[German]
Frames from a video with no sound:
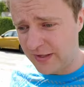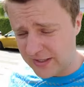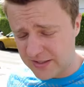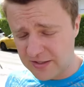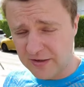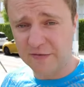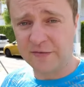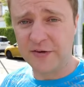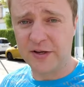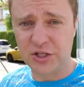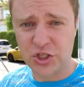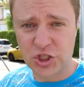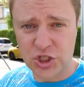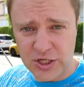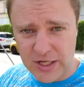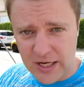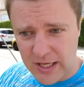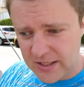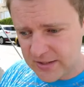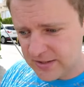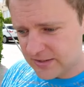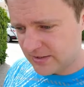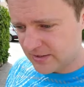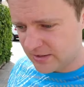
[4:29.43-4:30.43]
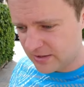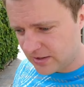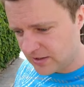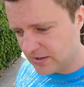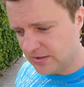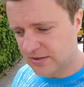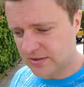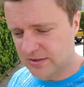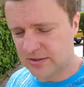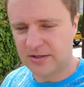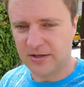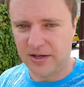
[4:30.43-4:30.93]
weil der Verschleiß
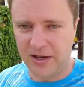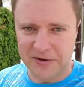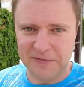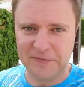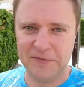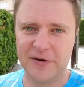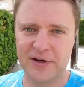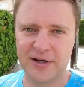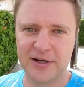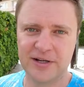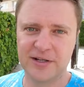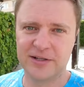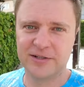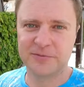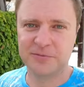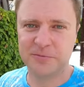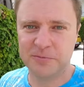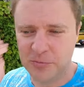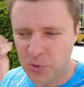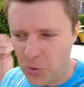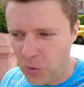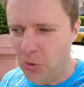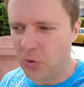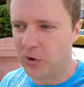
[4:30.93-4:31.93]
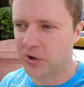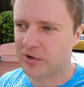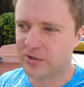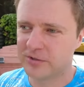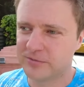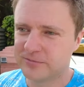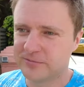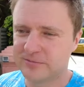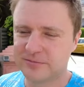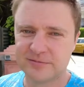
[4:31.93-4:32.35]
ist einfach hoch.